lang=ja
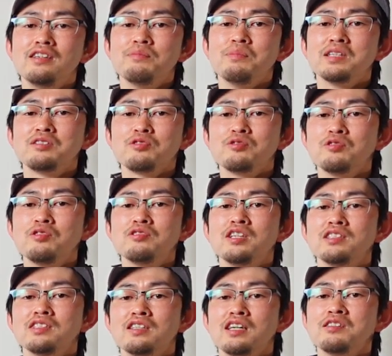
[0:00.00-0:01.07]
まあ、ちょっと
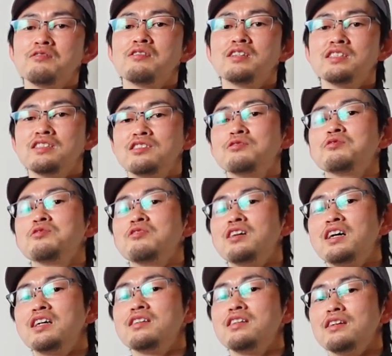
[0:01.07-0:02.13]
展示会とかで仕事が
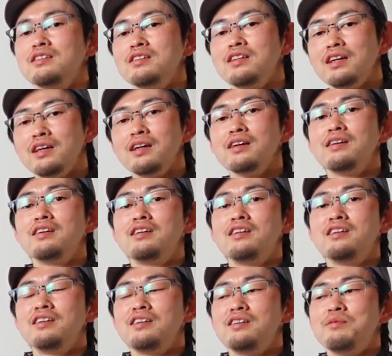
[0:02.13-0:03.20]
入ったりで
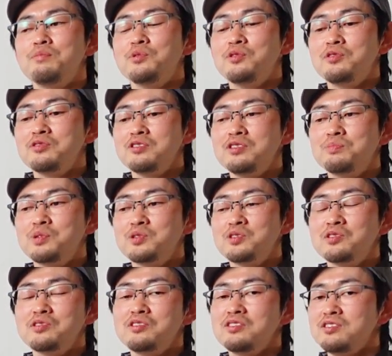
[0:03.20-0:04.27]
もう本当にぼ
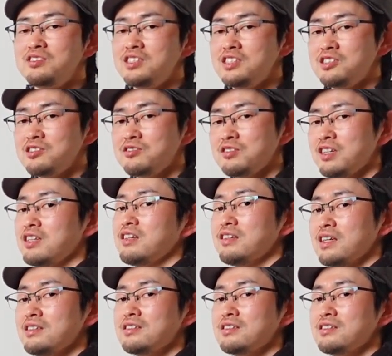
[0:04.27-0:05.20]
つり続けてた